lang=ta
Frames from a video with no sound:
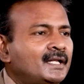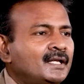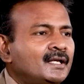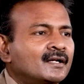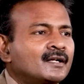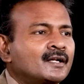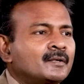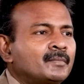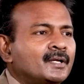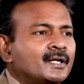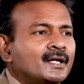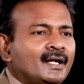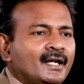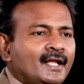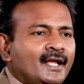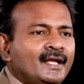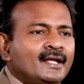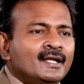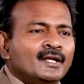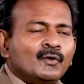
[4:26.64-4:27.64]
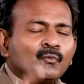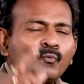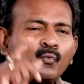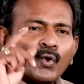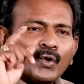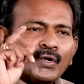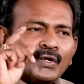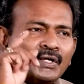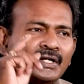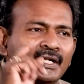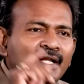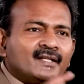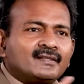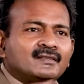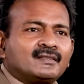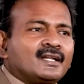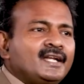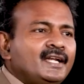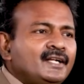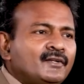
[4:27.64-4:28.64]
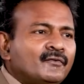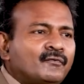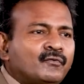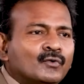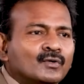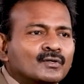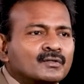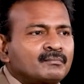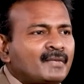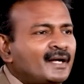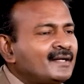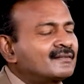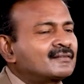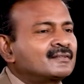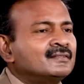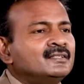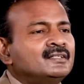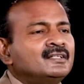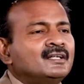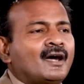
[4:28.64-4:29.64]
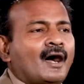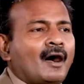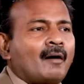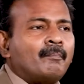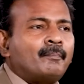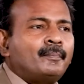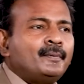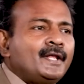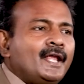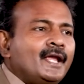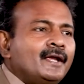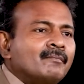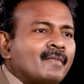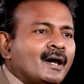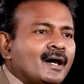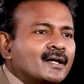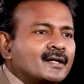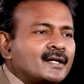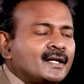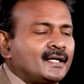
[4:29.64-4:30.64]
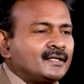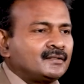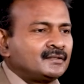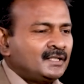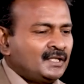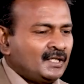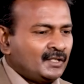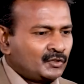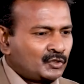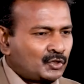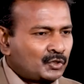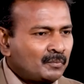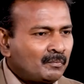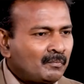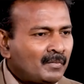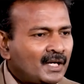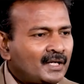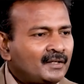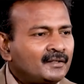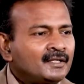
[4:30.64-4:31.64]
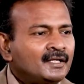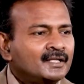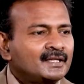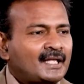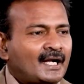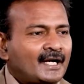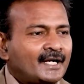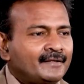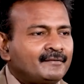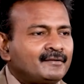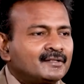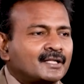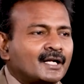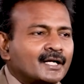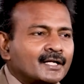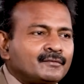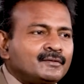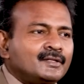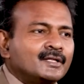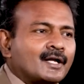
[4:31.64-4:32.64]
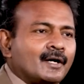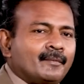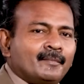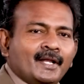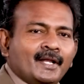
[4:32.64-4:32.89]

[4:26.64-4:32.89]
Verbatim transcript: மாட்டீங்க நண்பர்களே ஒன்லி த்ரீ டு ஃபோர் மந்த்ஸ் அப்படியே மாறினேன் சும்மா தடவு தடவுன்னு